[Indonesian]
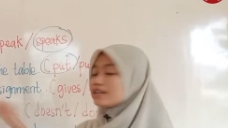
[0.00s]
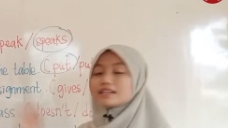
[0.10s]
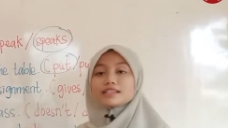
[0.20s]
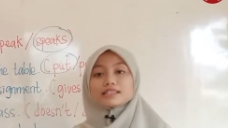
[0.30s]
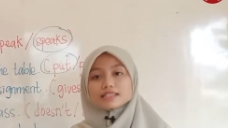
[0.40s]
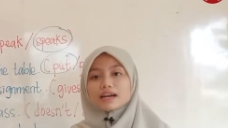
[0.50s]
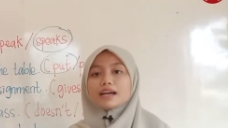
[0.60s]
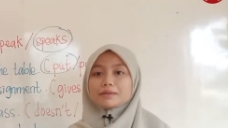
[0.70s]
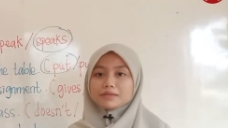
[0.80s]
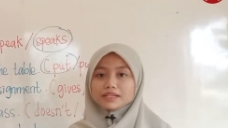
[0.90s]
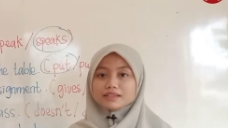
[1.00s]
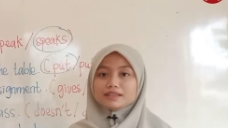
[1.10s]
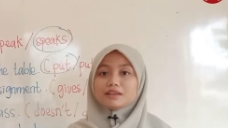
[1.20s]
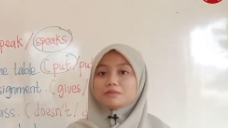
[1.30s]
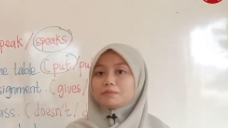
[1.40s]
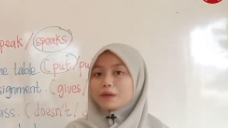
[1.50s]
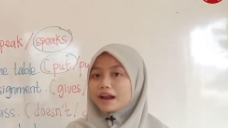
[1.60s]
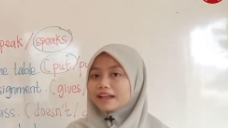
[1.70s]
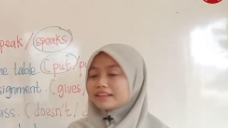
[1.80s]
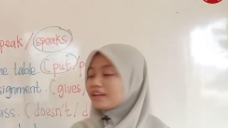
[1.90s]
an assignment.
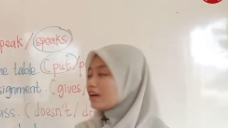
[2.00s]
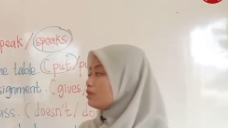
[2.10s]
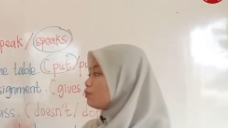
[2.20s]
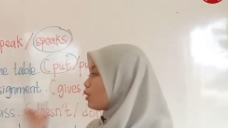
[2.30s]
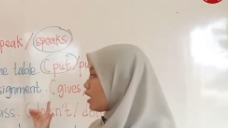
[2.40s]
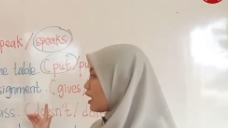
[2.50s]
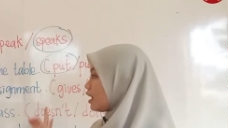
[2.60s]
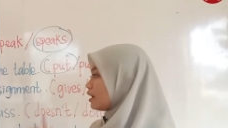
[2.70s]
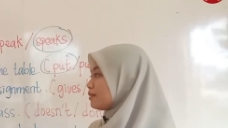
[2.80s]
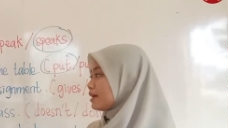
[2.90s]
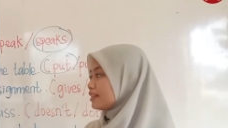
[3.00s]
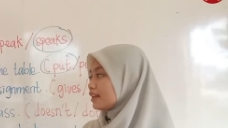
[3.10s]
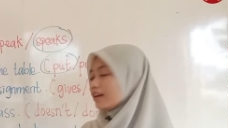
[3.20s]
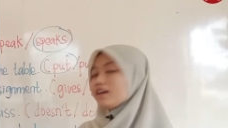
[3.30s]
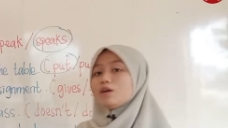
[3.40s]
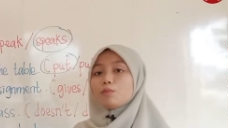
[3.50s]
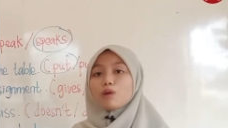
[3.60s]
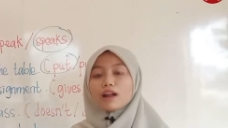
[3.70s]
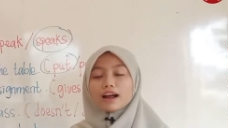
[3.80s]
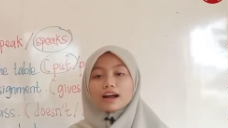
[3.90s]
Perhatikan pola kalimatnya.
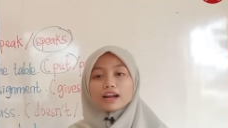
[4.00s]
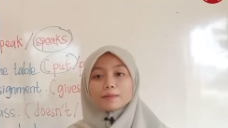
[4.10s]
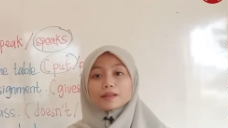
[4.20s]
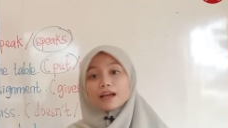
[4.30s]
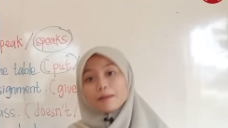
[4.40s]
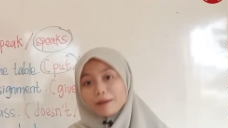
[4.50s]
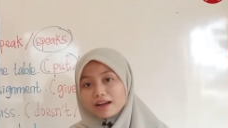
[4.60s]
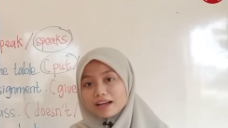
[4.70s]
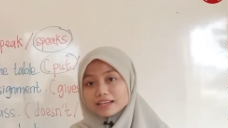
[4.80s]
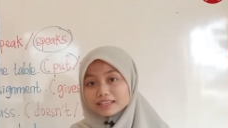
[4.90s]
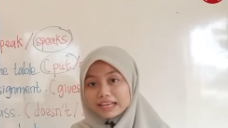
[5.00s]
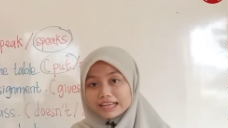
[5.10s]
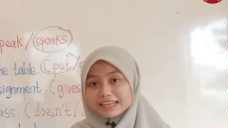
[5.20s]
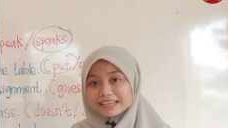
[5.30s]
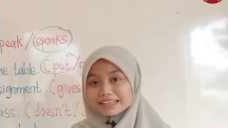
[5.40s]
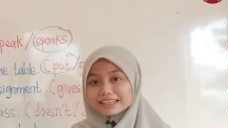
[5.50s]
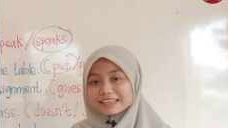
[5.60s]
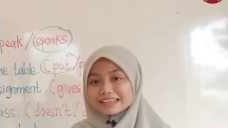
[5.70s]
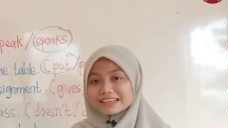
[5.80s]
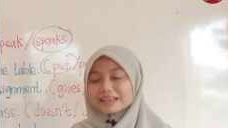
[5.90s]
Pola kalimat apakah ini?
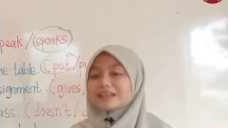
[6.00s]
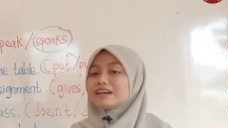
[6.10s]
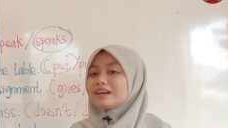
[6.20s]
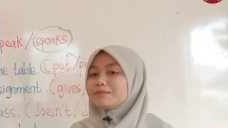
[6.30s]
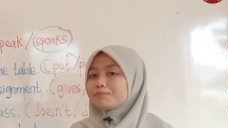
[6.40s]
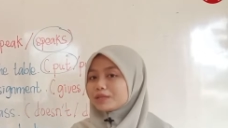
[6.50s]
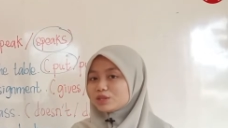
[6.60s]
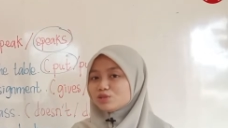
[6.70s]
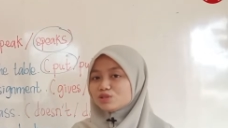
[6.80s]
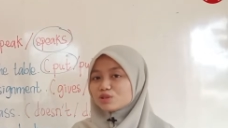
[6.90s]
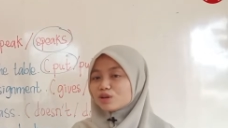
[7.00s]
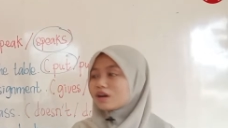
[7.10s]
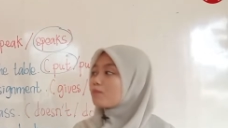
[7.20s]
Betul,